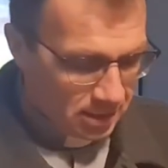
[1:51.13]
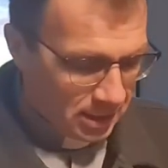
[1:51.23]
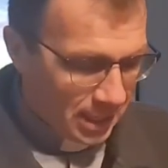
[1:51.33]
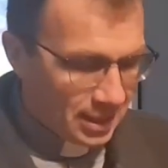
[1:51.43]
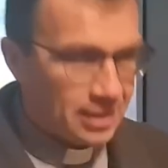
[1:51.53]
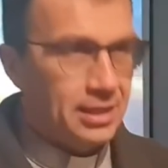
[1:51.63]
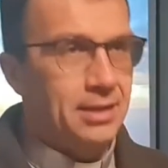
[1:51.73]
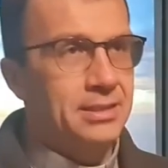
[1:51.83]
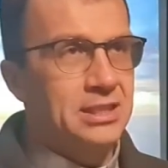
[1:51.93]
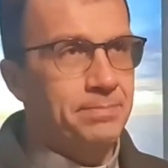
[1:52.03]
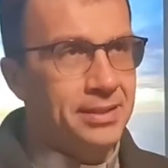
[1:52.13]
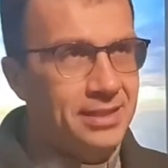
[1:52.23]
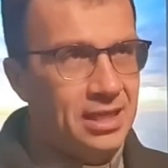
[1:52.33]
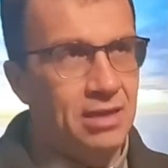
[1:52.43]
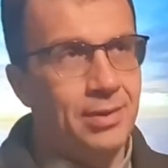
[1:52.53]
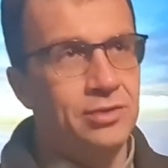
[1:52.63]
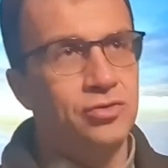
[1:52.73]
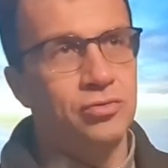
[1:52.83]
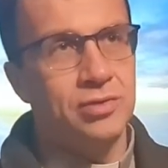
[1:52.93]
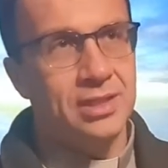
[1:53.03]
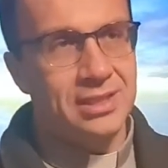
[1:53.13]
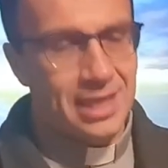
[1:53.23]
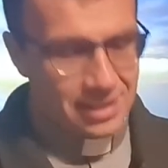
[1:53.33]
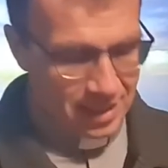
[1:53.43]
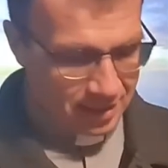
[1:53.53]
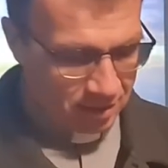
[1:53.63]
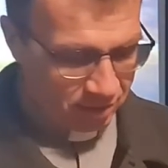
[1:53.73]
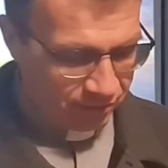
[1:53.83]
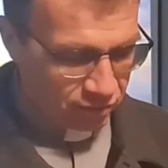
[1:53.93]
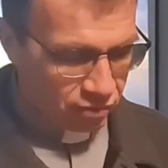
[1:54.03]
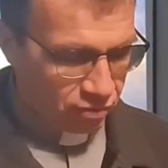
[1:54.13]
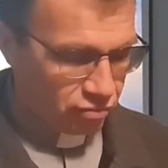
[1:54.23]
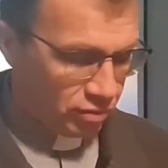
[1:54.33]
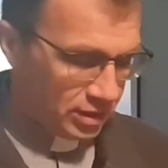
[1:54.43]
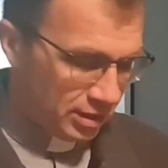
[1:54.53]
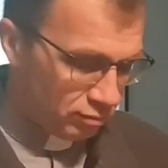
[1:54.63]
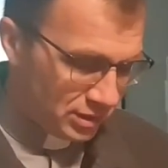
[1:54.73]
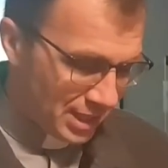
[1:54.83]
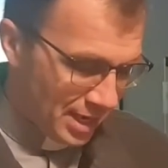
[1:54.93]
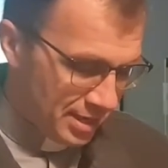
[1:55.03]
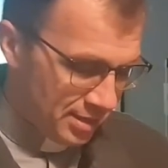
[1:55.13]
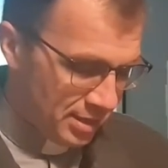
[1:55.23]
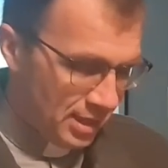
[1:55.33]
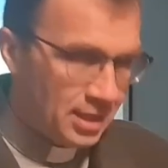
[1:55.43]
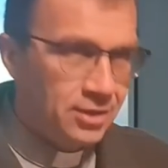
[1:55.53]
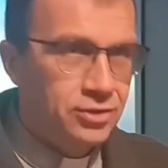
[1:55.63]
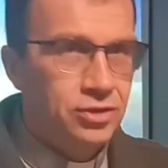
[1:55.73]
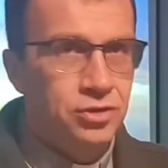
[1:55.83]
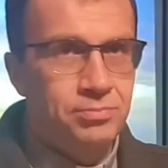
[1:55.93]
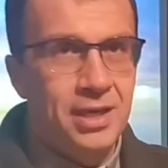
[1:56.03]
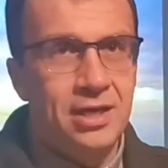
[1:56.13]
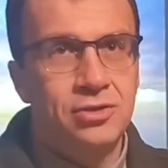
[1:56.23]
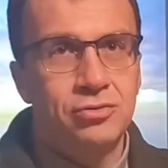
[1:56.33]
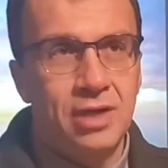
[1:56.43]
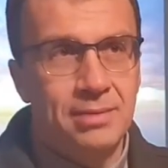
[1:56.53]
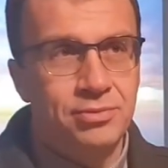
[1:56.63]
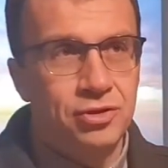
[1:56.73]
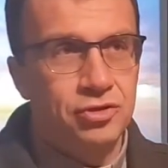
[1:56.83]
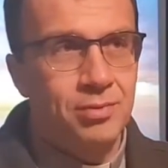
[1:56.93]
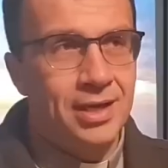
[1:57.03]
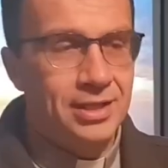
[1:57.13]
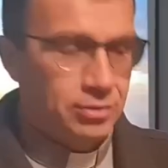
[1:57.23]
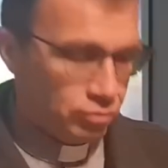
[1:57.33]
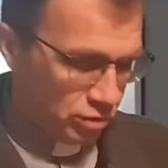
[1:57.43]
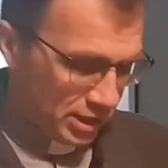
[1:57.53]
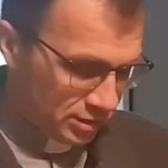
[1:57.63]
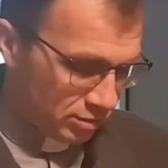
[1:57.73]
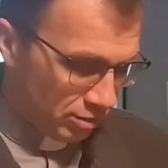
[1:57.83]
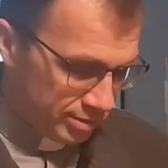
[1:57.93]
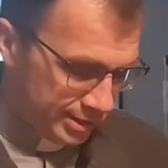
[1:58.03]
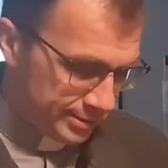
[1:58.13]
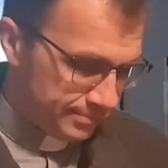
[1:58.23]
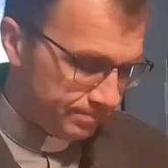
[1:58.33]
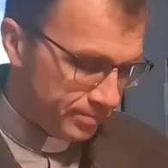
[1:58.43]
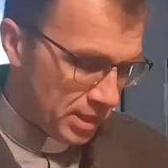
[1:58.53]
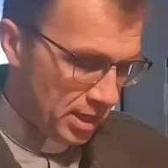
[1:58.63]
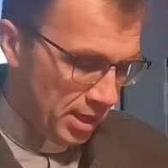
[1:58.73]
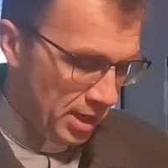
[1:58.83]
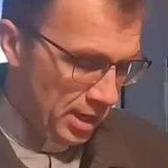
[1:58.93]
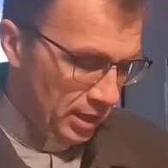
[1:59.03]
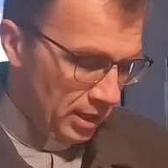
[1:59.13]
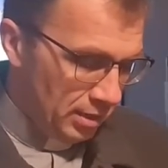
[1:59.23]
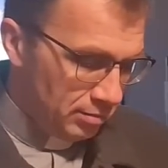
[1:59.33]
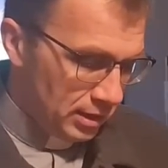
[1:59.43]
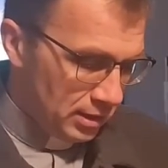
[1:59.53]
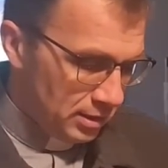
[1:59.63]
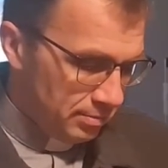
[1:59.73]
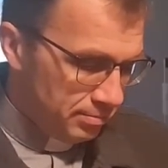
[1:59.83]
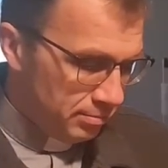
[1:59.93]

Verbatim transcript: tak jak te spętane łańcuchy, tak jak krwotok, który nie ustaje, czy śmierć, która przyszła i już jest koniec. Y,